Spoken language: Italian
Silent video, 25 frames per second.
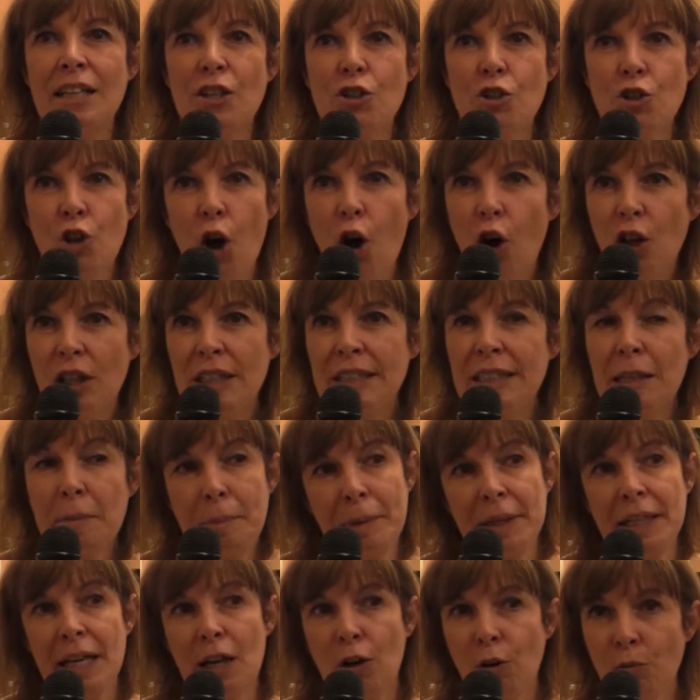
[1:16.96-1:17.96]
dei
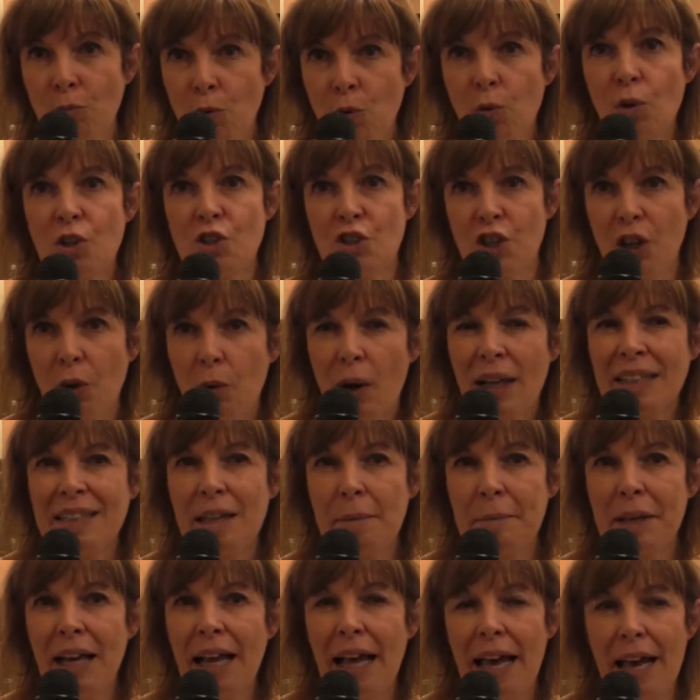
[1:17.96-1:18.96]
soldi, perché comunque
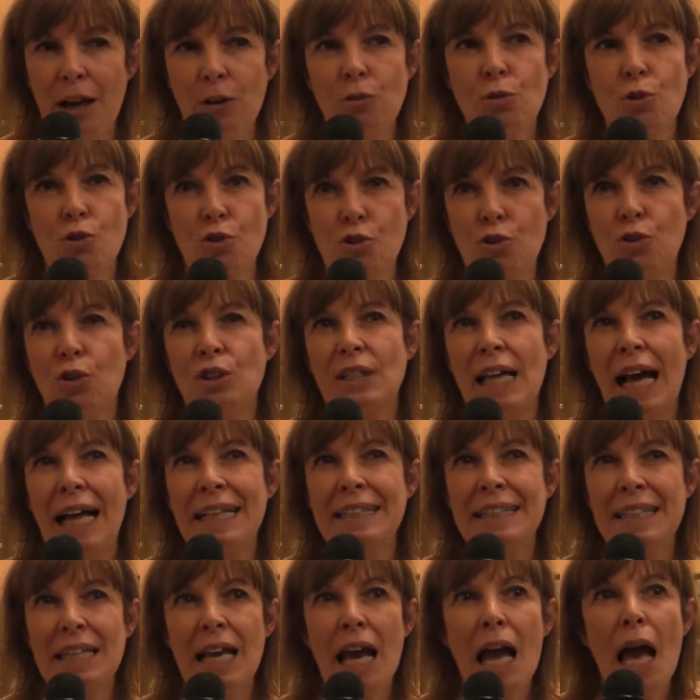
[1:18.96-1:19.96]
50.000 euro sono
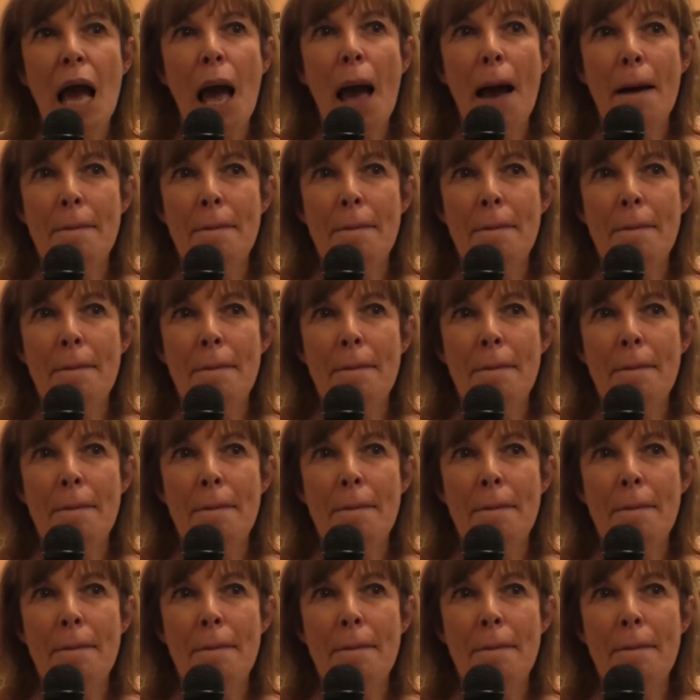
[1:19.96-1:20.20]
tanti,